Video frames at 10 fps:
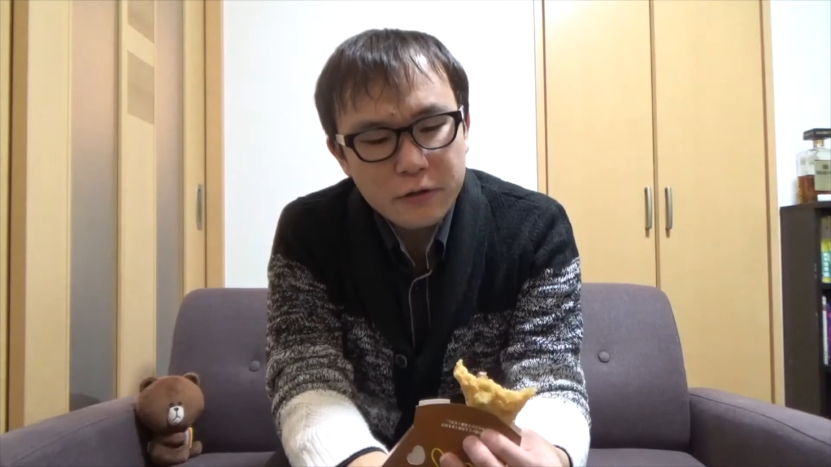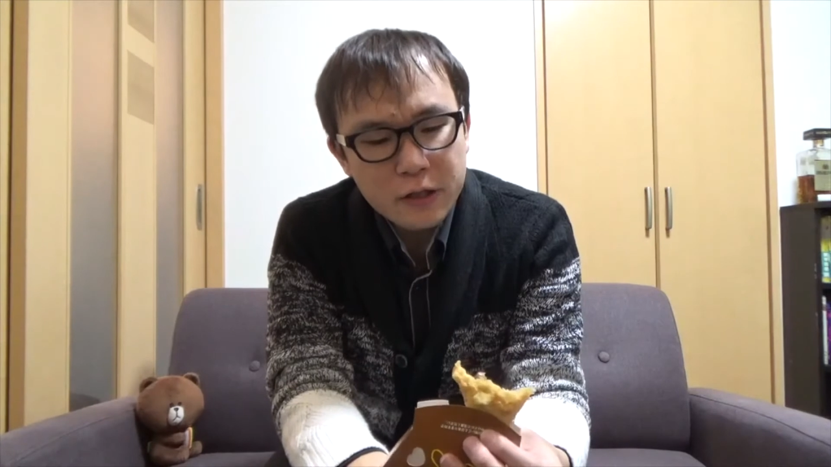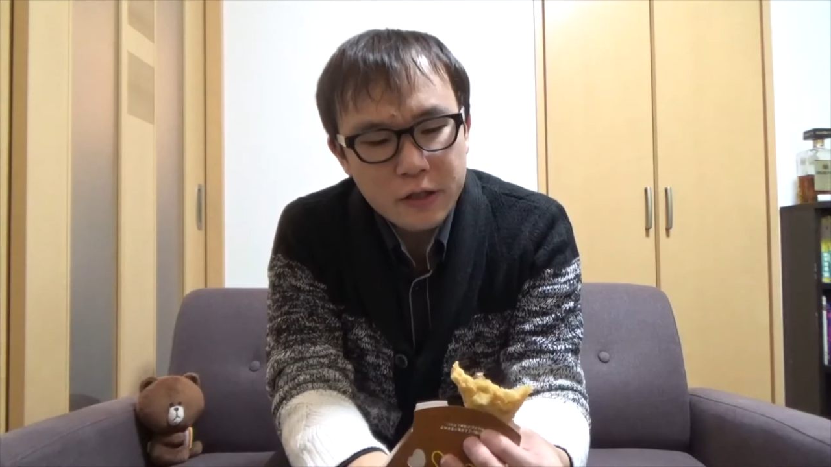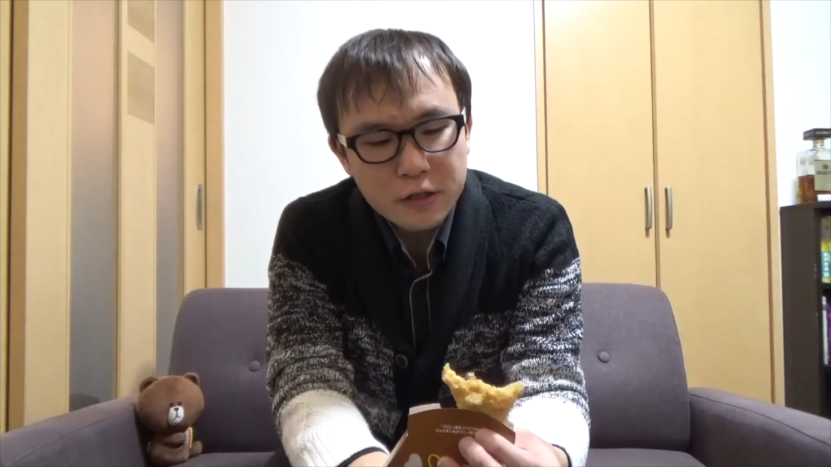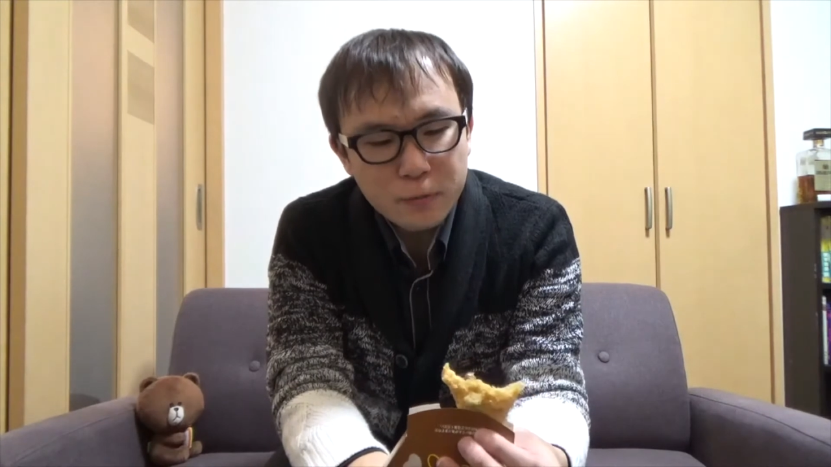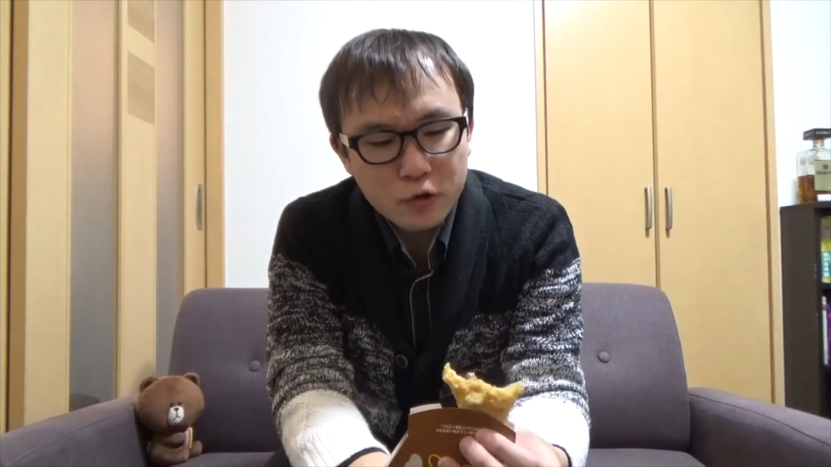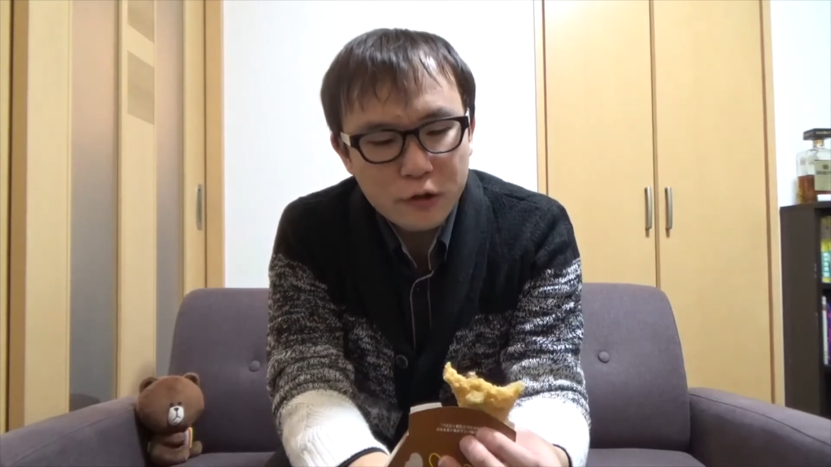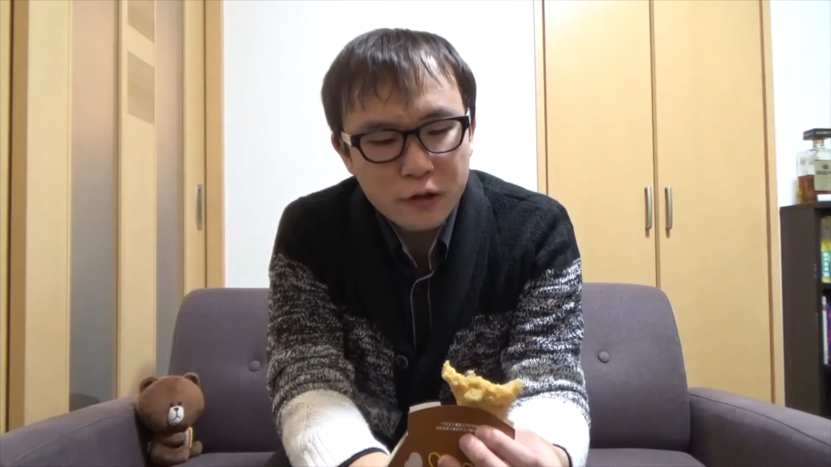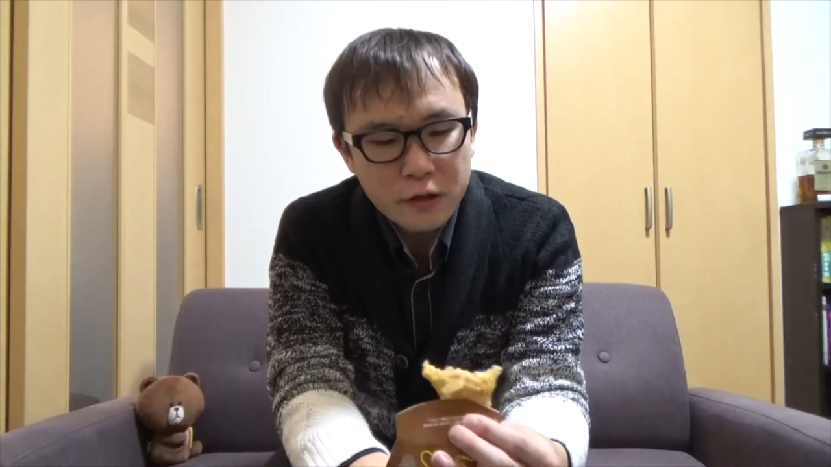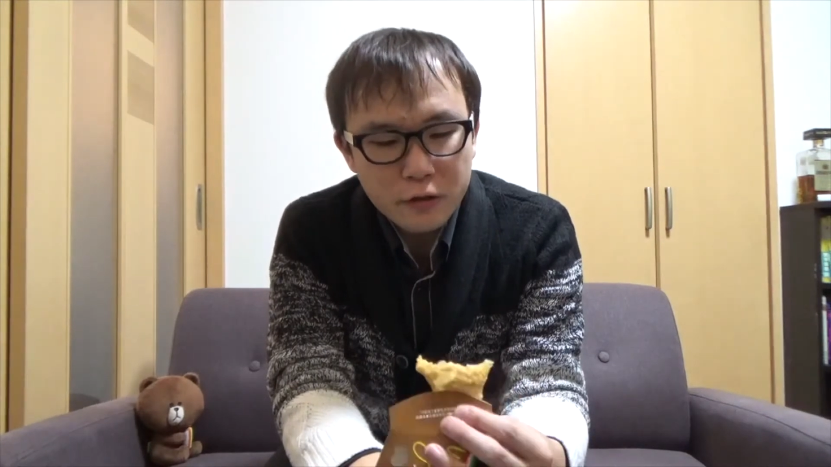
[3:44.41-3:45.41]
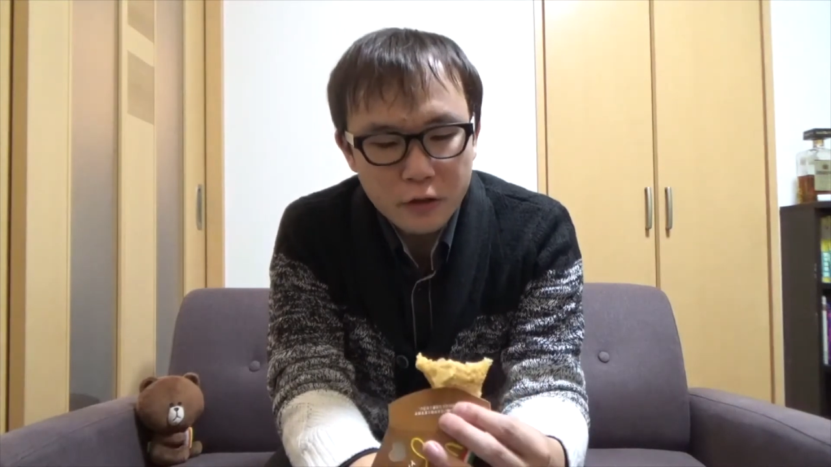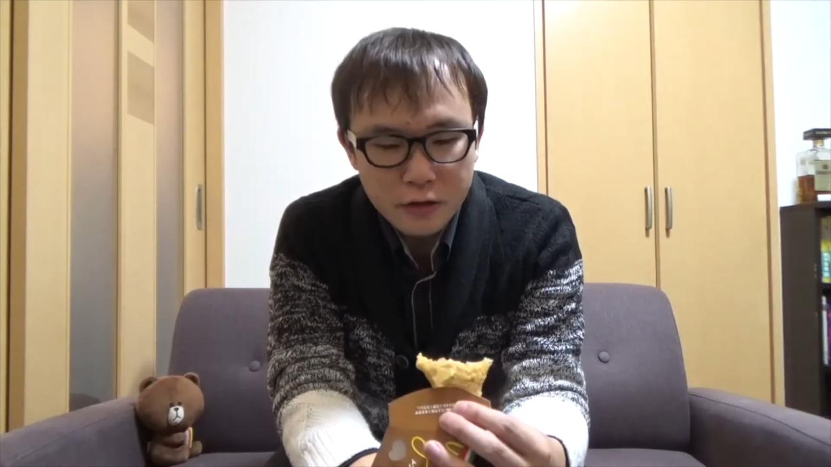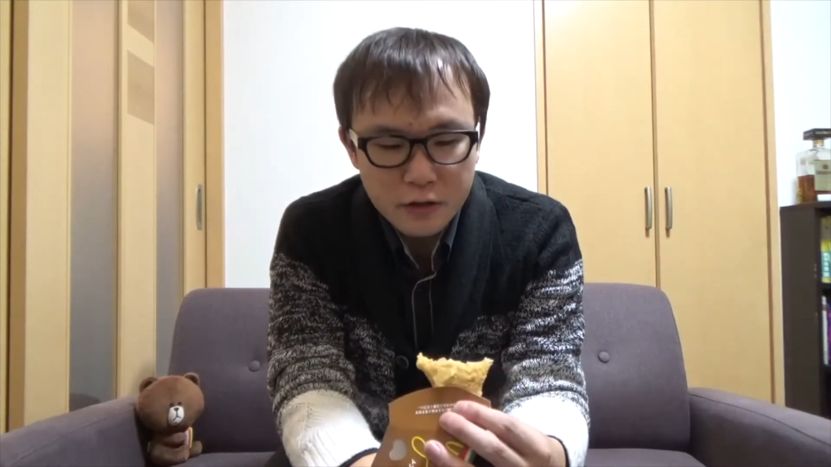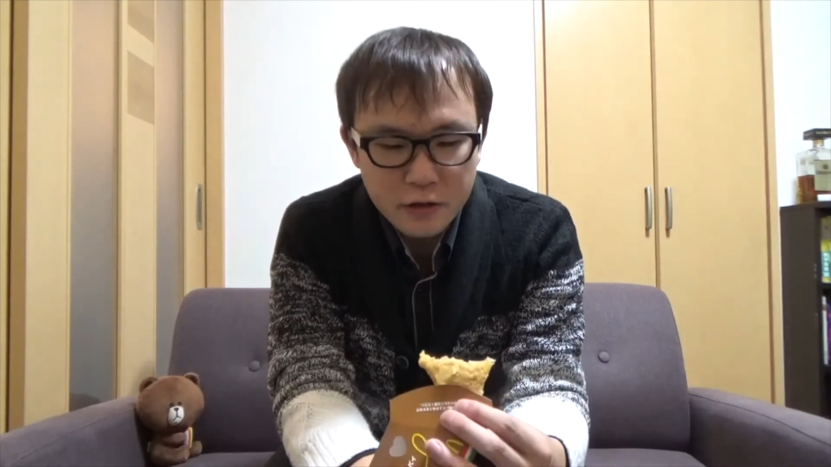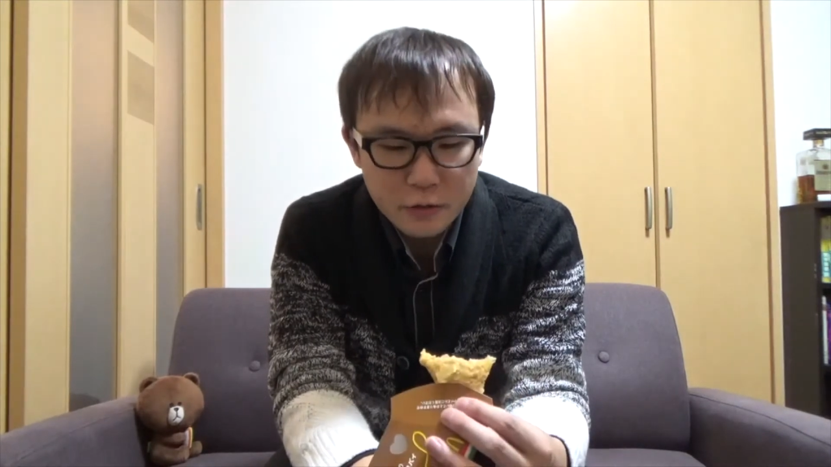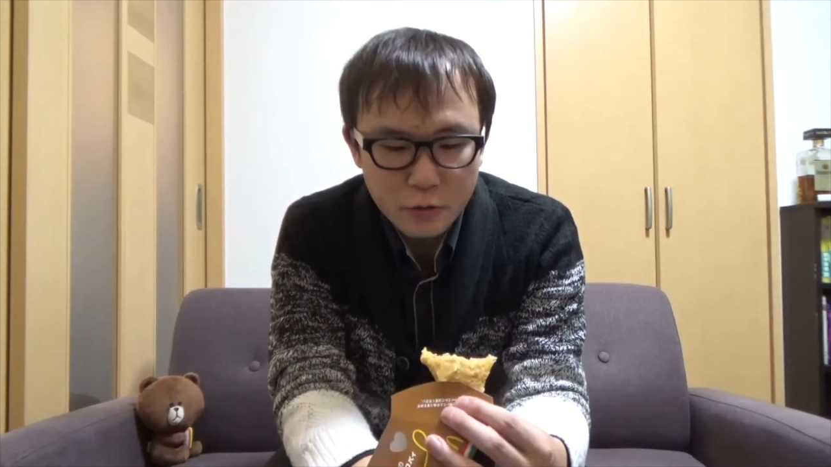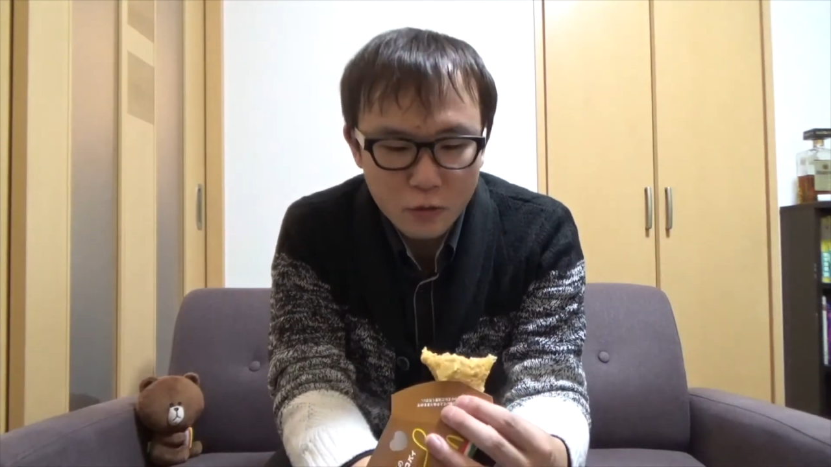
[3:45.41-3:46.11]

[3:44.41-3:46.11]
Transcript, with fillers: 話も聞いてたんですけど